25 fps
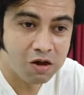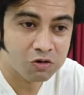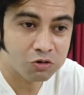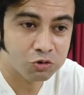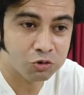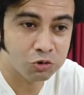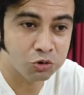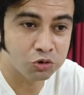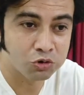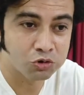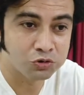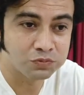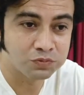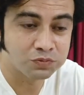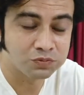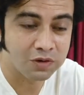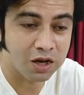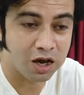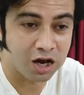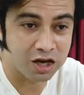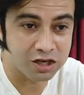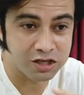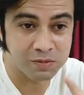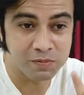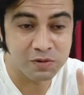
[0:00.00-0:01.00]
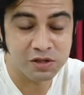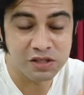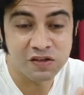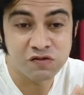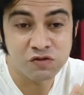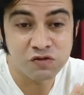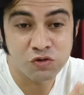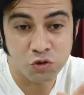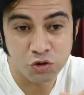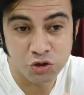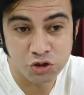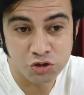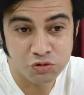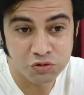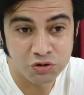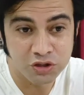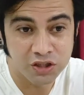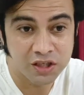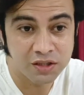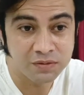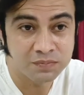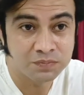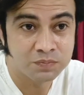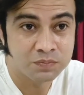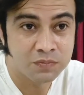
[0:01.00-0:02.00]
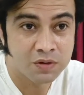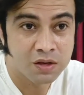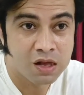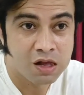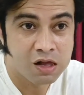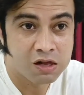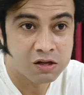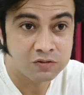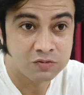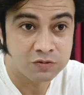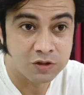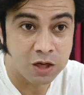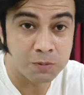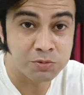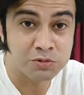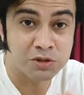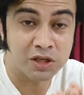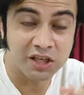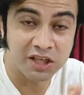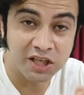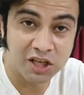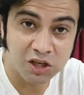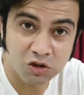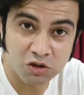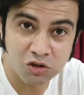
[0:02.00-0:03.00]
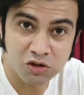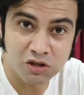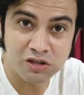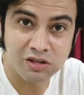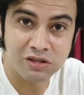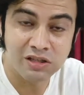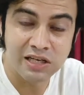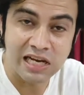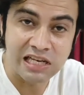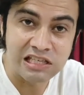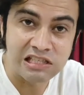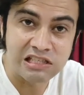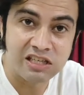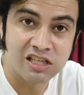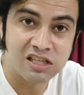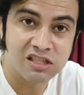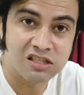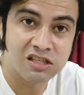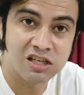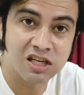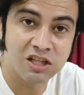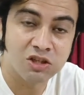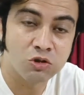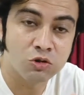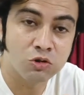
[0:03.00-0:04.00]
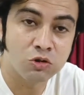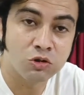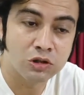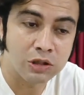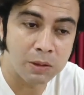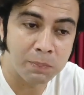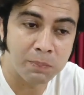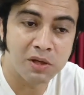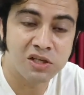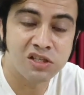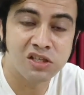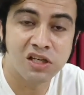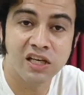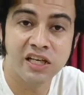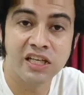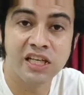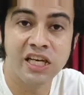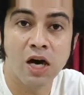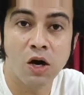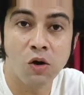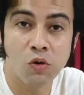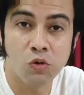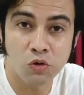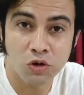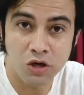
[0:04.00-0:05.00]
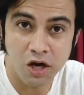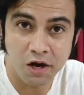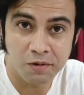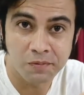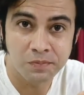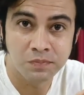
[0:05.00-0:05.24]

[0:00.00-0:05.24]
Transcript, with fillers: तो आज हमने सिर्फ स्टोरी सुनी है अब संडे को नेक्स्ट रिहर्सल है तो तब पता चलेगा क्या होगा